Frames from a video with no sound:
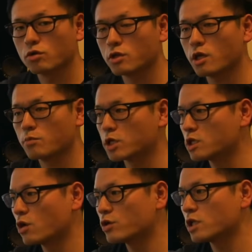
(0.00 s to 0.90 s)
で、
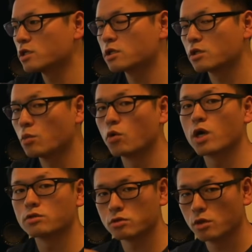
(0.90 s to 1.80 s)
似顔絵なりなんなりをも
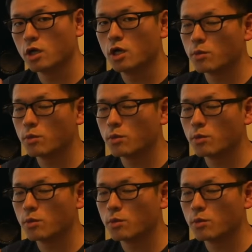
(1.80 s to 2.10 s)
らうと。